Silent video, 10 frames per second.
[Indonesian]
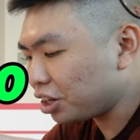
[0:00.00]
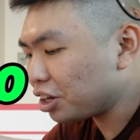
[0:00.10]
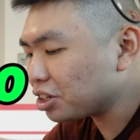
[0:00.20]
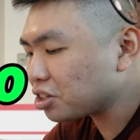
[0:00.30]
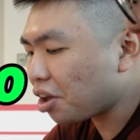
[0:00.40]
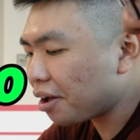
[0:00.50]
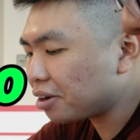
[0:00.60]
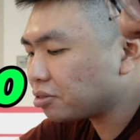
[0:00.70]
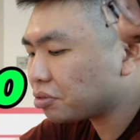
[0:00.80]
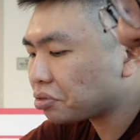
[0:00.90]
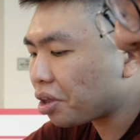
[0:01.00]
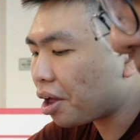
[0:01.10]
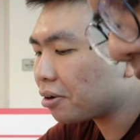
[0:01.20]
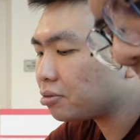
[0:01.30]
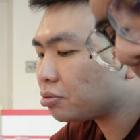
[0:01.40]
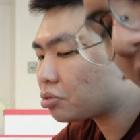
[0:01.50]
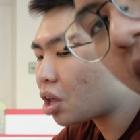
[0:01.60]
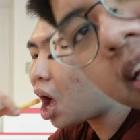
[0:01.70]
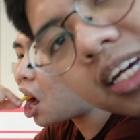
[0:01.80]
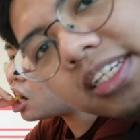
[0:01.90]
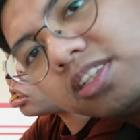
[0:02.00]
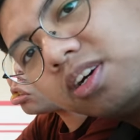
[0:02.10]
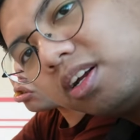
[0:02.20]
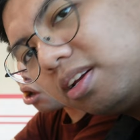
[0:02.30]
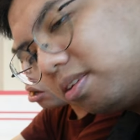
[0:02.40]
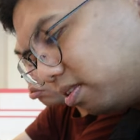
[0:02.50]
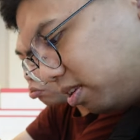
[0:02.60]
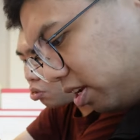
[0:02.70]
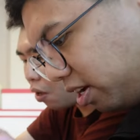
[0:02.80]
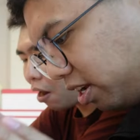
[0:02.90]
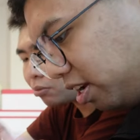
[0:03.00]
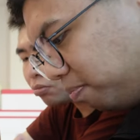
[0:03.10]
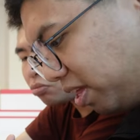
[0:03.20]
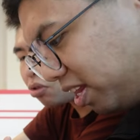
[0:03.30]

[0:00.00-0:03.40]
it is. But but the taste is good. The the meat